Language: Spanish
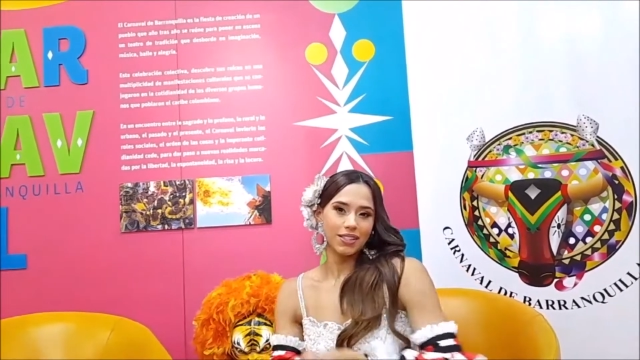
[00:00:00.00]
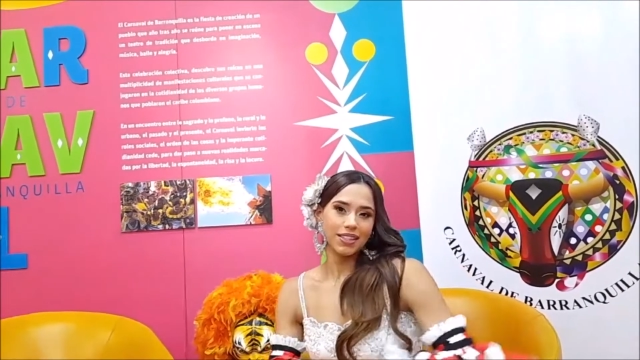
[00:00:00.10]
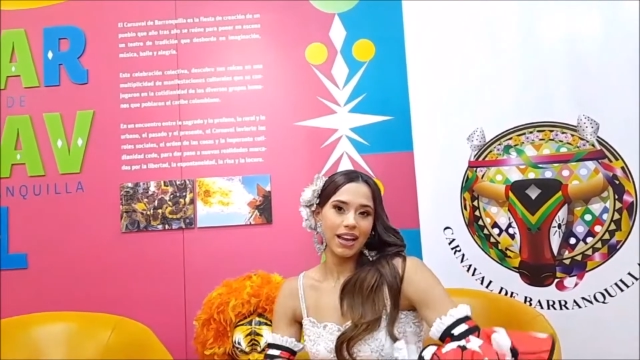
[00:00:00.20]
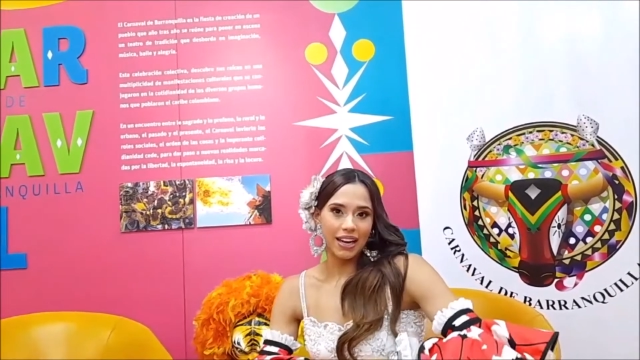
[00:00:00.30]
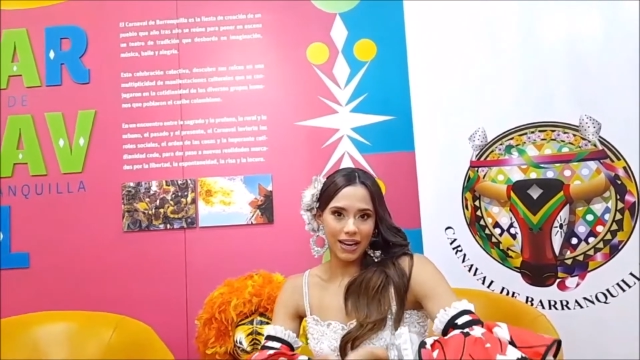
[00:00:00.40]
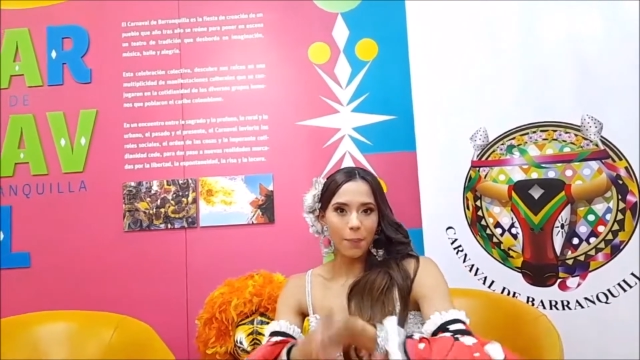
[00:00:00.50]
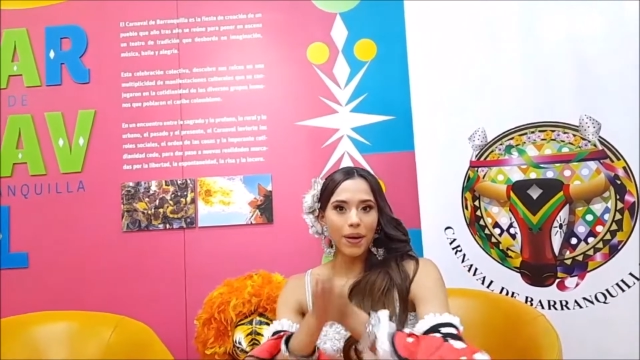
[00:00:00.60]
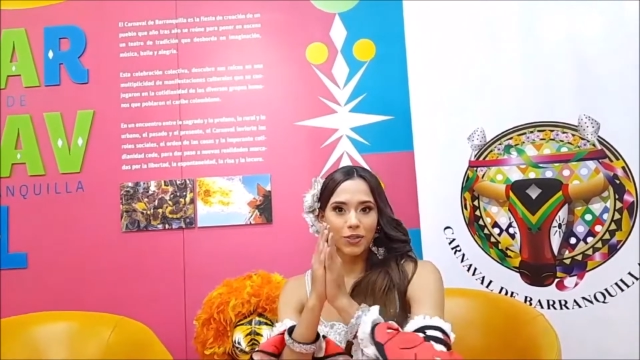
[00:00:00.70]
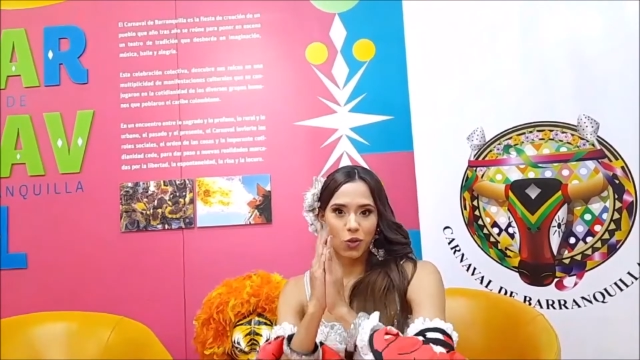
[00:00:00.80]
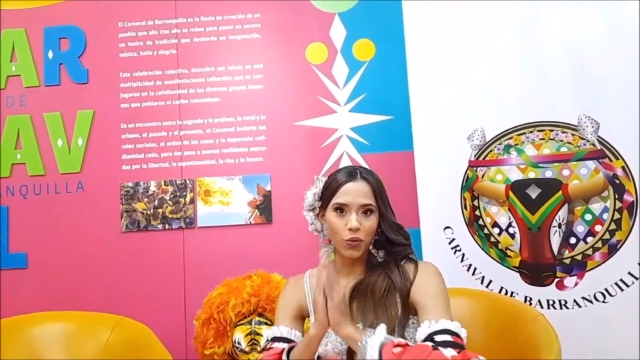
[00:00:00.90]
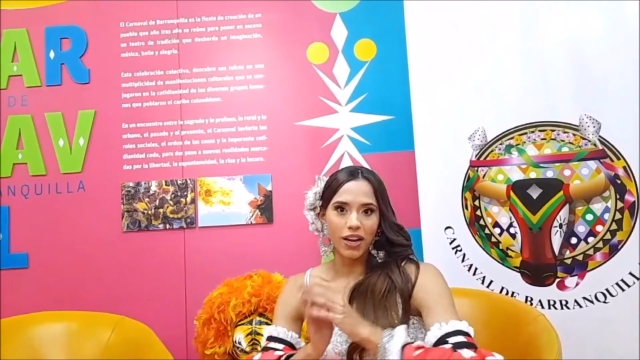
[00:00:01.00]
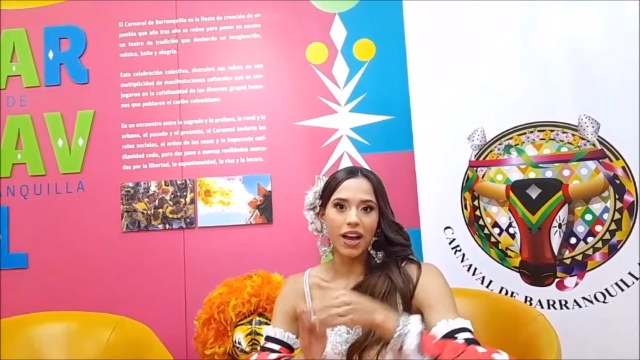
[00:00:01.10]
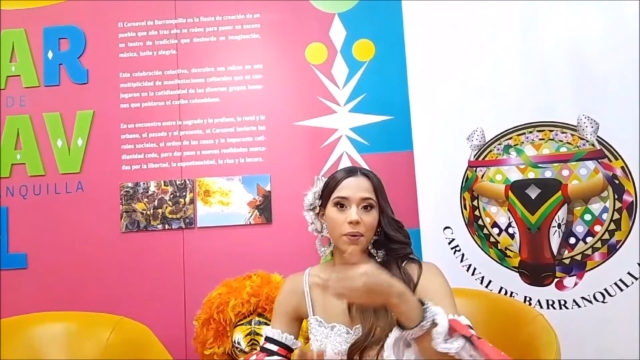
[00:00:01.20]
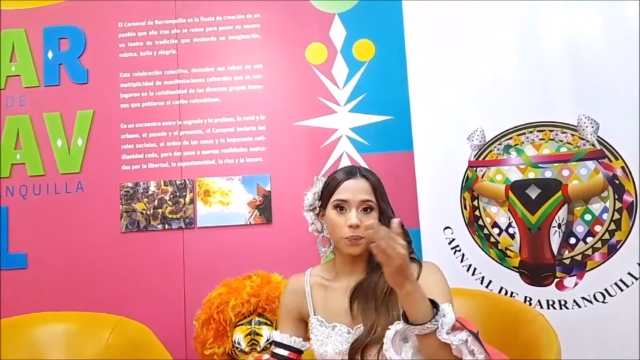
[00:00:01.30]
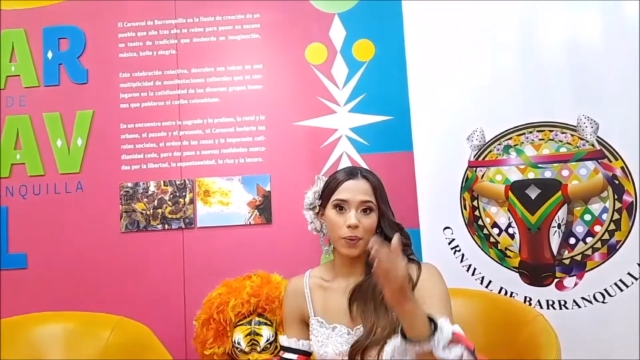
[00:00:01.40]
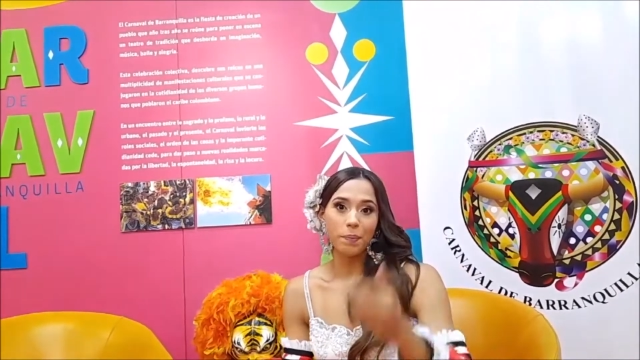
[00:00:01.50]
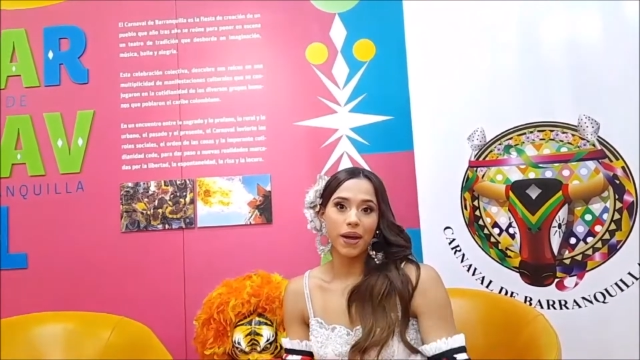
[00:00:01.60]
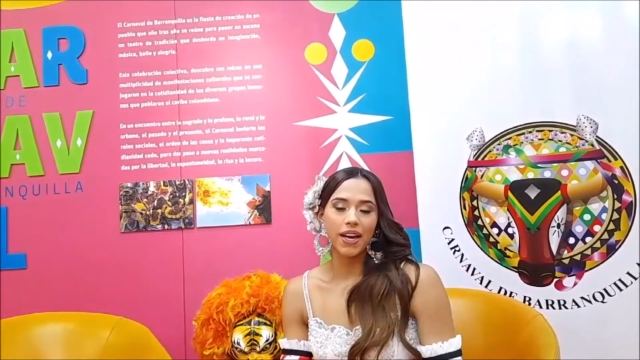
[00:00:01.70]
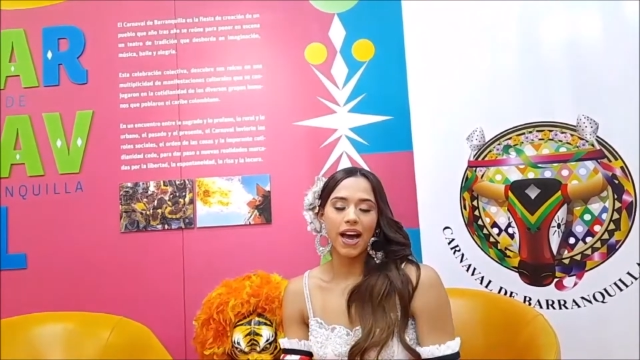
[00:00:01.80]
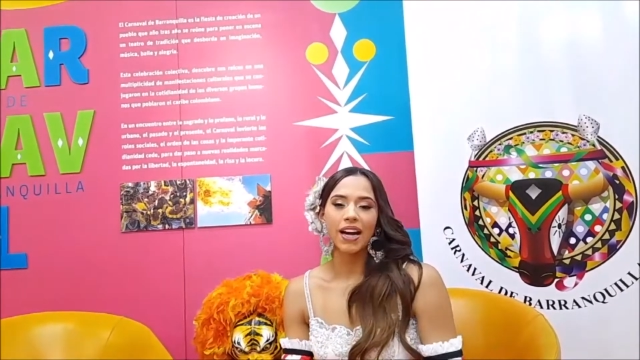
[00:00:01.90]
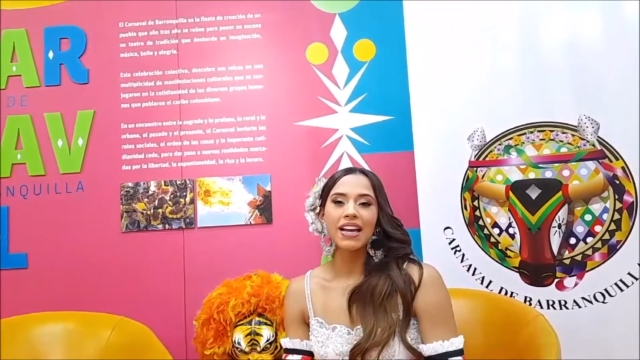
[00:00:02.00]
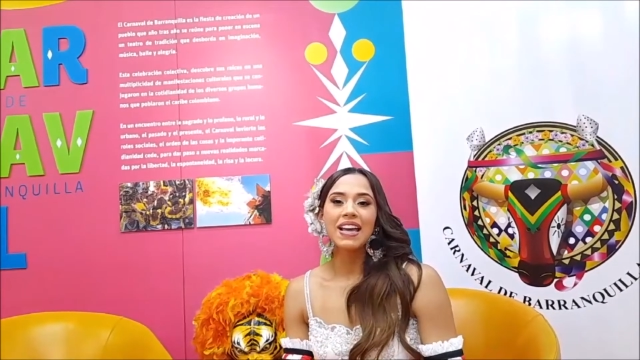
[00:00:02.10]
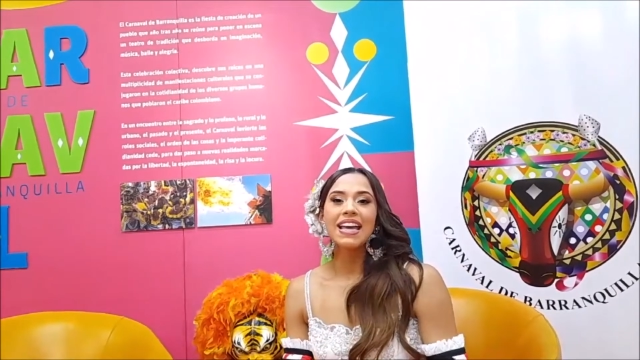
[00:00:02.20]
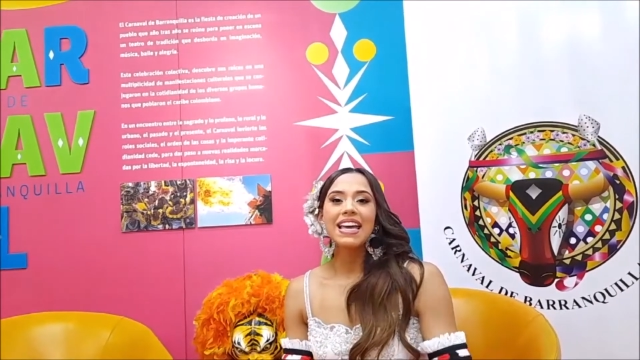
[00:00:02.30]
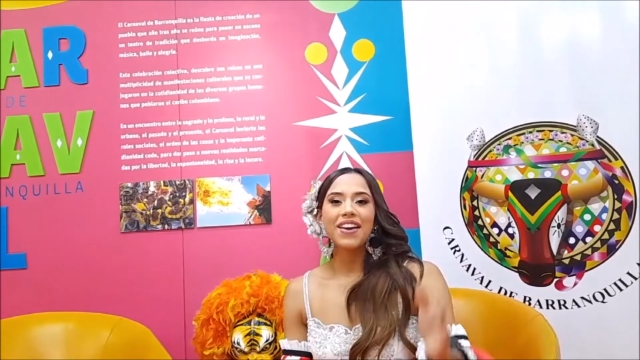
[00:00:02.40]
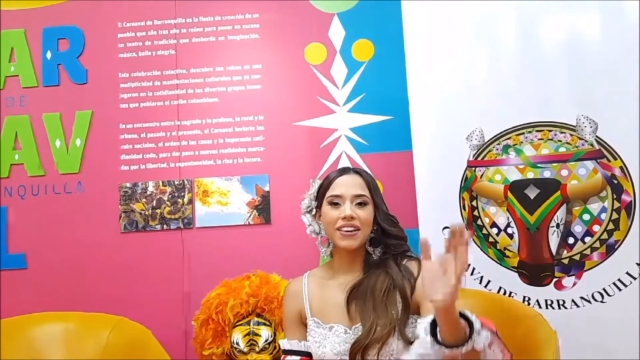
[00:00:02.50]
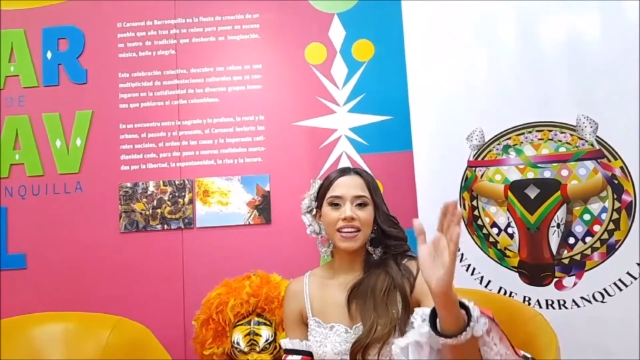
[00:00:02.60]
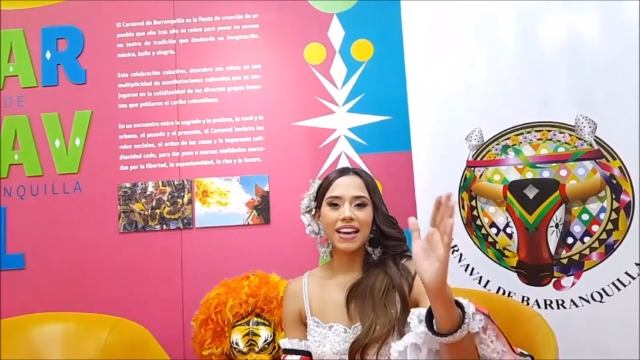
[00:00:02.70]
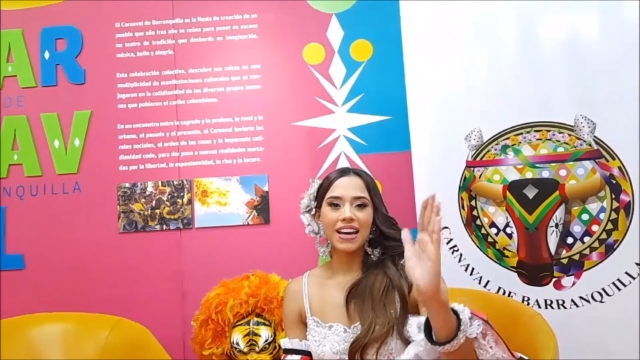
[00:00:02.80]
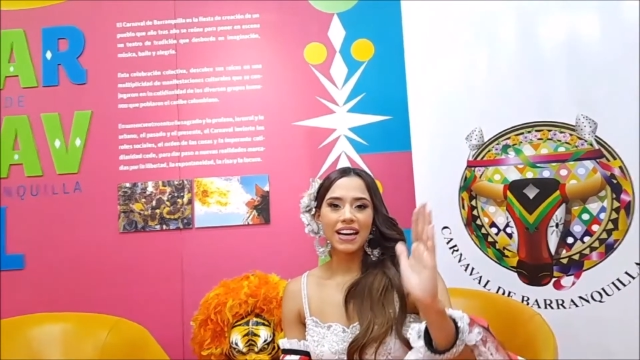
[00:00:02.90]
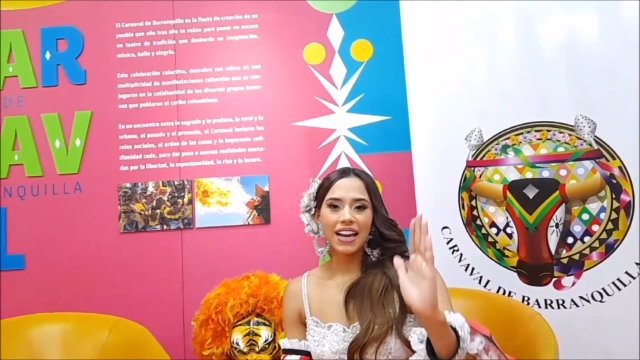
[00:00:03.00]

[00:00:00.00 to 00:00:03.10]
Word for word: escalera para subir a pues, bailar, y venía la